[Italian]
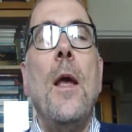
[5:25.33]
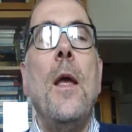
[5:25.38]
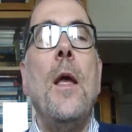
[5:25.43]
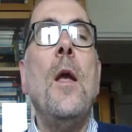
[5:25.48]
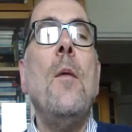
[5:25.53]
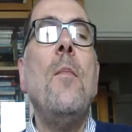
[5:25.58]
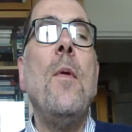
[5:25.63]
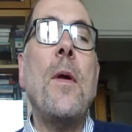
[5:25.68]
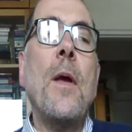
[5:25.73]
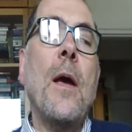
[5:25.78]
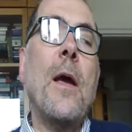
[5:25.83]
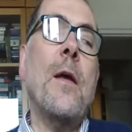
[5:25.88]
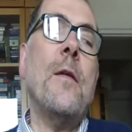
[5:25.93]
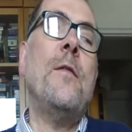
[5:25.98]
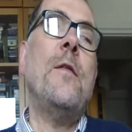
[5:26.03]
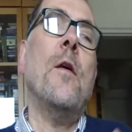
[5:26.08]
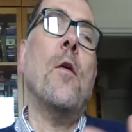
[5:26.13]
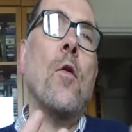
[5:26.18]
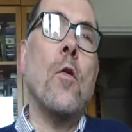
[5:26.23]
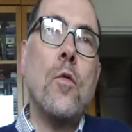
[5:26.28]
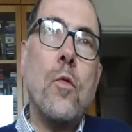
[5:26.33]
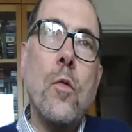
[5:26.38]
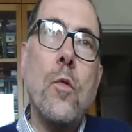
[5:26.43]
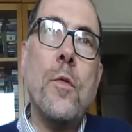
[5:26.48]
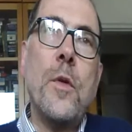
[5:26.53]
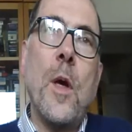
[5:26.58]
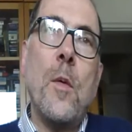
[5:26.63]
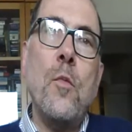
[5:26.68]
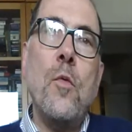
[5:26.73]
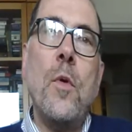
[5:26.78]
implica che si è rotto
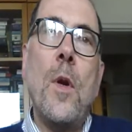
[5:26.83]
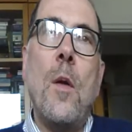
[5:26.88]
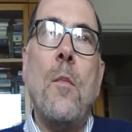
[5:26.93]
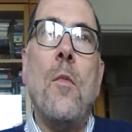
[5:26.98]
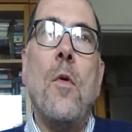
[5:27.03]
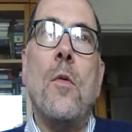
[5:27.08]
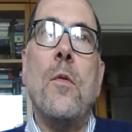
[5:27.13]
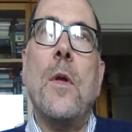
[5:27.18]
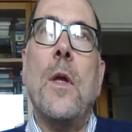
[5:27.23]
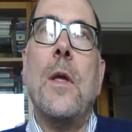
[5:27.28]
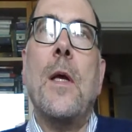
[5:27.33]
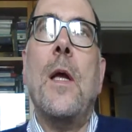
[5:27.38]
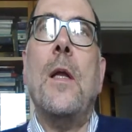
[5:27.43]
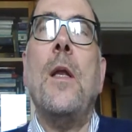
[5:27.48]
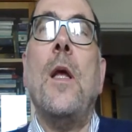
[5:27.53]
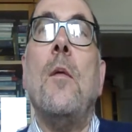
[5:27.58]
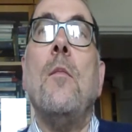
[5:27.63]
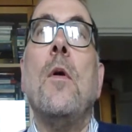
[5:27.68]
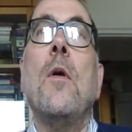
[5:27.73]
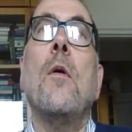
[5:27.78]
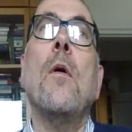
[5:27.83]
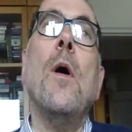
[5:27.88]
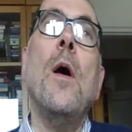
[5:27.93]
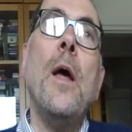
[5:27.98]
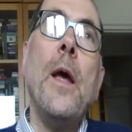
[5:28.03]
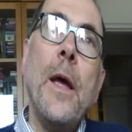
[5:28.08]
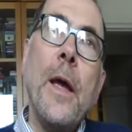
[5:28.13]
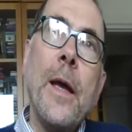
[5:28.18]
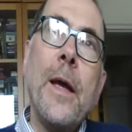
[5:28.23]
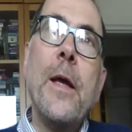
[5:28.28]
un tabù nel mondo accademico
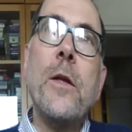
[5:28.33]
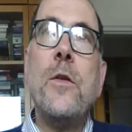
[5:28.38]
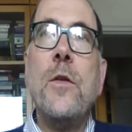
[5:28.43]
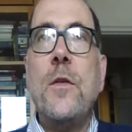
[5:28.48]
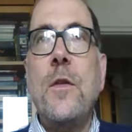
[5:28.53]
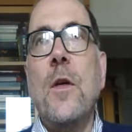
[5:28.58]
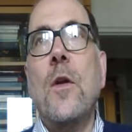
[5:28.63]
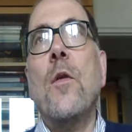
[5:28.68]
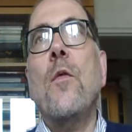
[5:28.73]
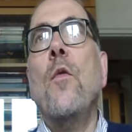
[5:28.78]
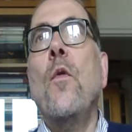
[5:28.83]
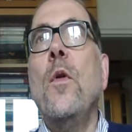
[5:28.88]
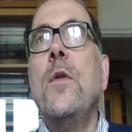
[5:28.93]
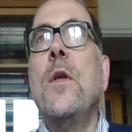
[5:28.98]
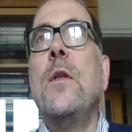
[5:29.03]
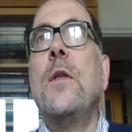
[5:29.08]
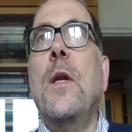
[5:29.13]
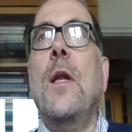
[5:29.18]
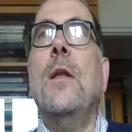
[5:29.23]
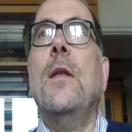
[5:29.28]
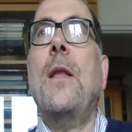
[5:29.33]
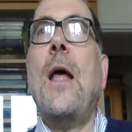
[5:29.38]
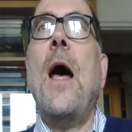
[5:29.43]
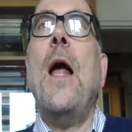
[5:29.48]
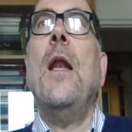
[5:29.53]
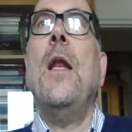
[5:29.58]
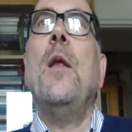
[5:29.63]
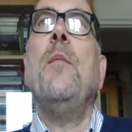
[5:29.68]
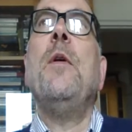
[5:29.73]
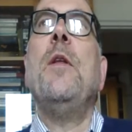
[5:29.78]
che ci siano voluti 30
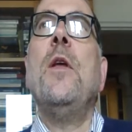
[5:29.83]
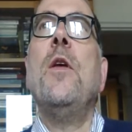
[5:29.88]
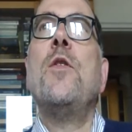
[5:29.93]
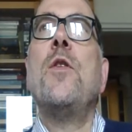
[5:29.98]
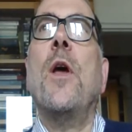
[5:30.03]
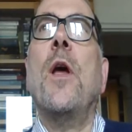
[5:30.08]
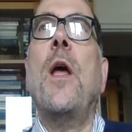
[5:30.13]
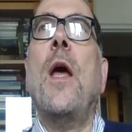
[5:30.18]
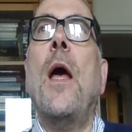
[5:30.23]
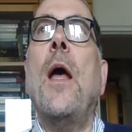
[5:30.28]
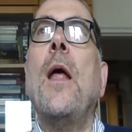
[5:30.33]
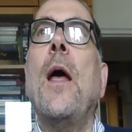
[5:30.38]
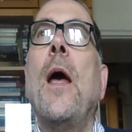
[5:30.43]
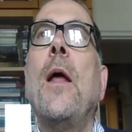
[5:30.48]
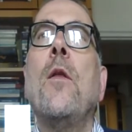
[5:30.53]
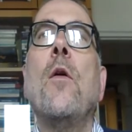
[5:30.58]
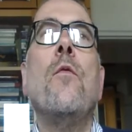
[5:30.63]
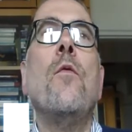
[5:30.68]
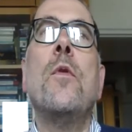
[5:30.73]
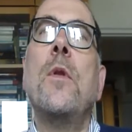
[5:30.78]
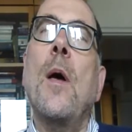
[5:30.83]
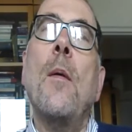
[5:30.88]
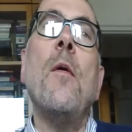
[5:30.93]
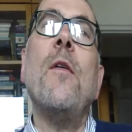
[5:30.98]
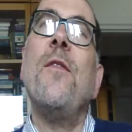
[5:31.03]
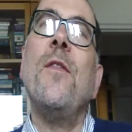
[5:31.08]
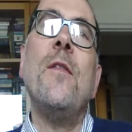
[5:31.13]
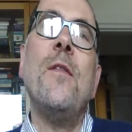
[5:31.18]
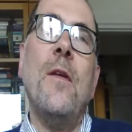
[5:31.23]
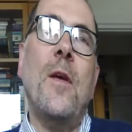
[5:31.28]
anni mi dice che è dovuta
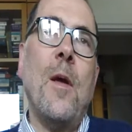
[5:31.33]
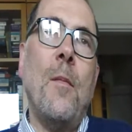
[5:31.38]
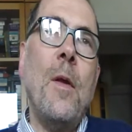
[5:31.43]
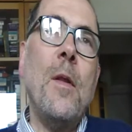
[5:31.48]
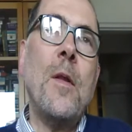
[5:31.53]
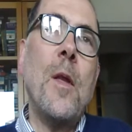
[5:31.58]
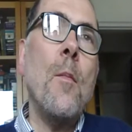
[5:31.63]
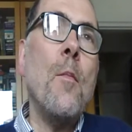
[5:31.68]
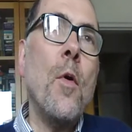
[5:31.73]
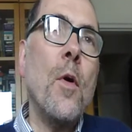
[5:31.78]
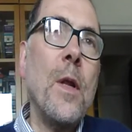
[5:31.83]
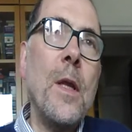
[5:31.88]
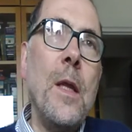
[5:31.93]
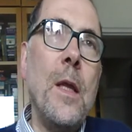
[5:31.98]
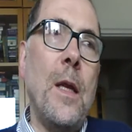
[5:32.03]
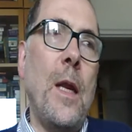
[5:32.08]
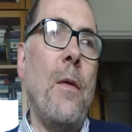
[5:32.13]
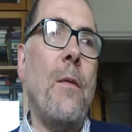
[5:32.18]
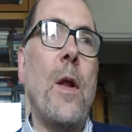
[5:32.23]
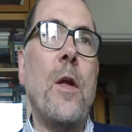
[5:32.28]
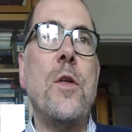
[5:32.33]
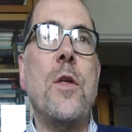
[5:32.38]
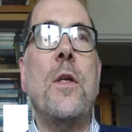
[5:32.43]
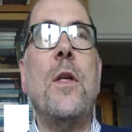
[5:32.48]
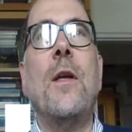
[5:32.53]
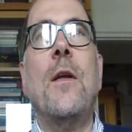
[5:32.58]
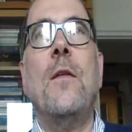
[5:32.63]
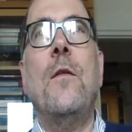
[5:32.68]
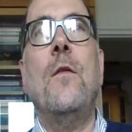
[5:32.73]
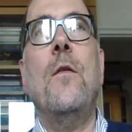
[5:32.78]
fisicamente morire una
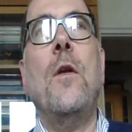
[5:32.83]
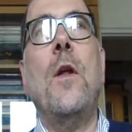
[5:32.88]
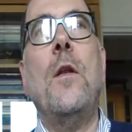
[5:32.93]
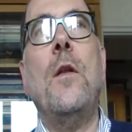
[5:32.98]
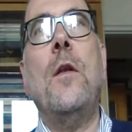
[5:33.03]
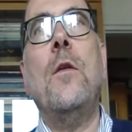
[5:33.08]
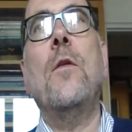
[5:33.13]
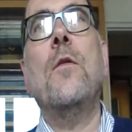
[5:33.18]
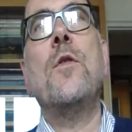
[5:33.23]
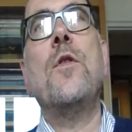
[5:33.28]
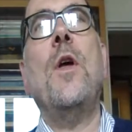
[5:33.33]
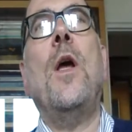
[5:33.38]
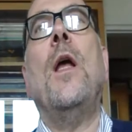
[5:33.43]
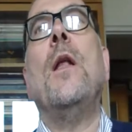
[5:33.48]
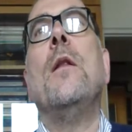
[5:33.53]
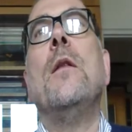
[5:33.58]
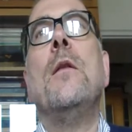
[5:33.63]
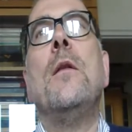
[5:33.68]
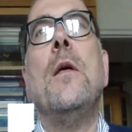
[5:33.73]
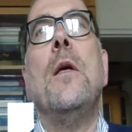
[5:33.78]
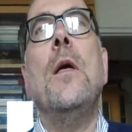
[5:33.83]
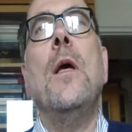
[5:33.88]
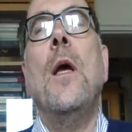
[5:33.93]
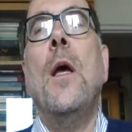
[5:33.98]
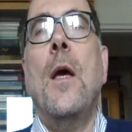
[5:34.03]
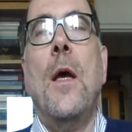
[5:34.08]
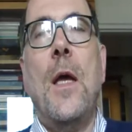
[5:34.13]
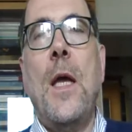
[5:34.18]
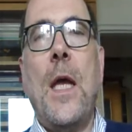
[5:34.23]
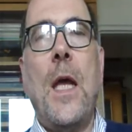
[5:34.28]
generazione di docenti
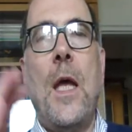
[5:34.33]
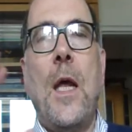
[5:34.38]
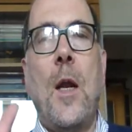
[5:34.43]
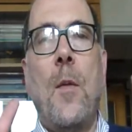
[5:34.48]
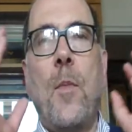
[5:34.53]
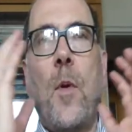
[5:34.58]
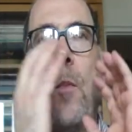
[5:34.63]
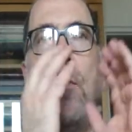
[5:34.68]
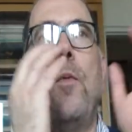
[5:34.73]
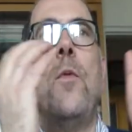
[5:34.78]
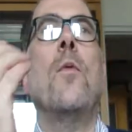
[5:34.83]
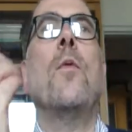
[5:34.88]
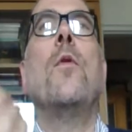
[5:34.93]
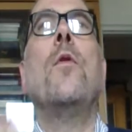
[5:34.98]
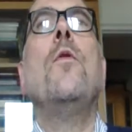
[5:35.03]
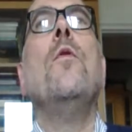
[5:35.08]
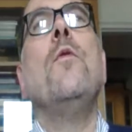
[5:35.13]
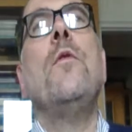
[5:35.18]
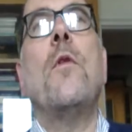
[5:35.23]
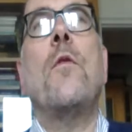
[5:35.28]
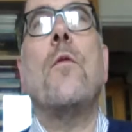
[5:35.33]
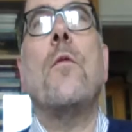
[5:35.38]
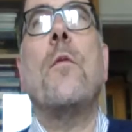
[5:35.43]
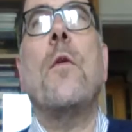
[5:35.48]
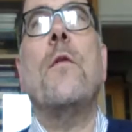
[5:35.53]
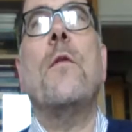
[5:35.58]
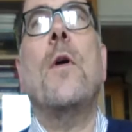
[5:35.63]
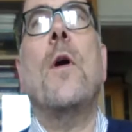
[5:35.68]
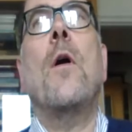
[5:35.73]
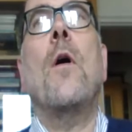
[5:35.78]
che era proprio chiusa su
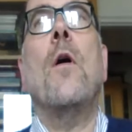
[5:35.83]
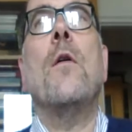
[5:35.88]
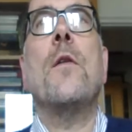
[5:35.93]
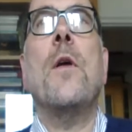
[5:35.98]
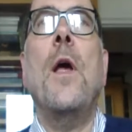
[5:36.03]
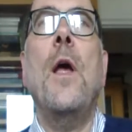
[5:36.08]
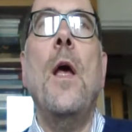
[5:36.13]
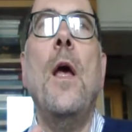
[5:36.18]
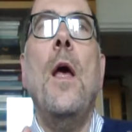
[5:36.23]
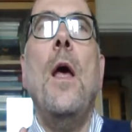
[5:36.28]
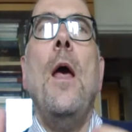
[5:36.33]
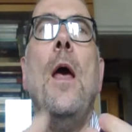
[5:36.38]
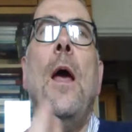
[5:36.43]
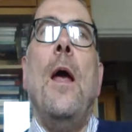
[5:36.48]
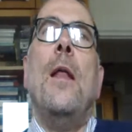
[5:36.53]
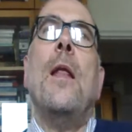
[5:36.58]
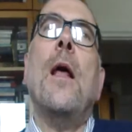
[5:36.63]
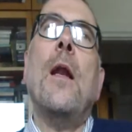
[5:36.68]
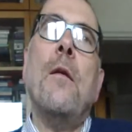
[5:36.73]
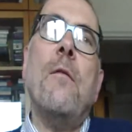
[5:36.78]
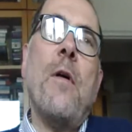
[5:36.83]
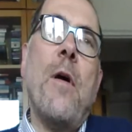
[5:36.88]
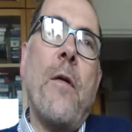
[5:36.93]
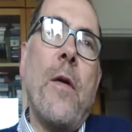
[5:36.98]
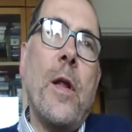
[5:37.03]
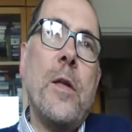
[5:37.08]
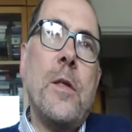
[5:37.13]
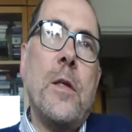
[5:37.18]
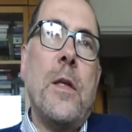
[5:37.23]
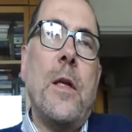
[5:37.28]
queste cose ed arrivare a
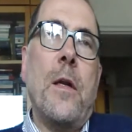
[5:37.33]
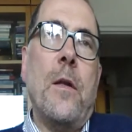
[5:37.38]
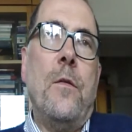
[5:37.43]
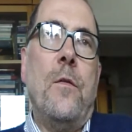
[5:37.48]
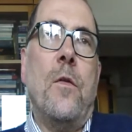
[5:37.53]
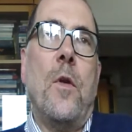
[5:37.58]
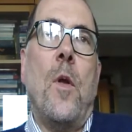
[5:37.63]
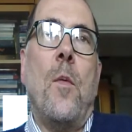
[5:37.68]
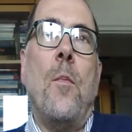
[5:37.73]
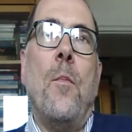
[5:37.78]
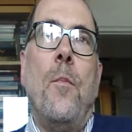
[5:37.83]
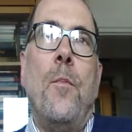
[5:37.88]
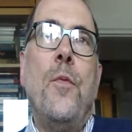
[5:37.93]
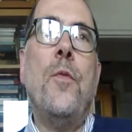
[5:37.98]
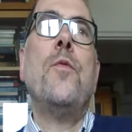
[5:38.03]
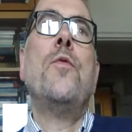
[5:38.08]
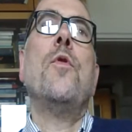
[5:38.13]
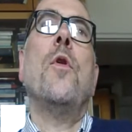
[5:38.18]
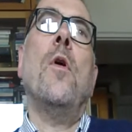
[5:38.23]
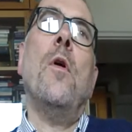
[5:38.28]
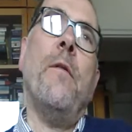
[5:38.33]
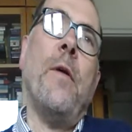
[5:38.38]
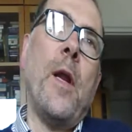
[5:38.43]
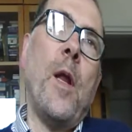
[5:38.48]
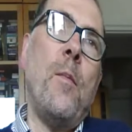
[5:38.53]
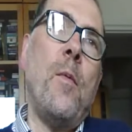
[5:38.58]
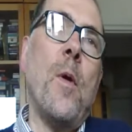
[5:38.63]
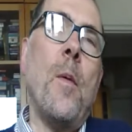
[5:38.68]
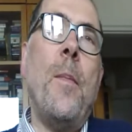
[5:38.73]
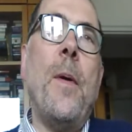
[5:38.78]
una generazione più
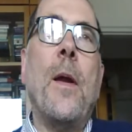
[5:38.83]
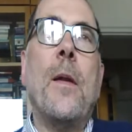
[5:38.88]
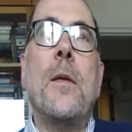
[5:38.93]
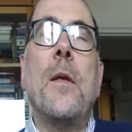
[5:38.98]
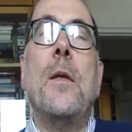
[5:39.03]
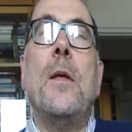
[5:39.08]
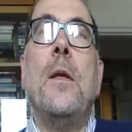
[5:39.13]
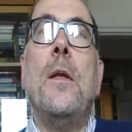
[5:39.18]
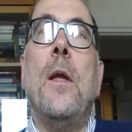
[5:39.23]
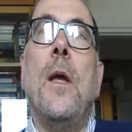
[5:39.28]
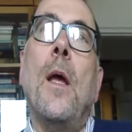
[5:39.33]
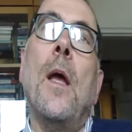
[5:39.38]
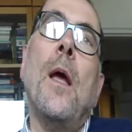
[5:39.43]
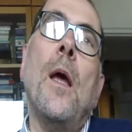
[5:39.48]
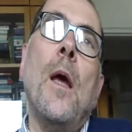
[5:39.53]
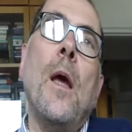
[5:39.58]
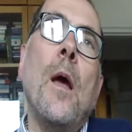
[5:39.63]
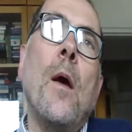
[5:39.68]
giovane, più aperta di idee.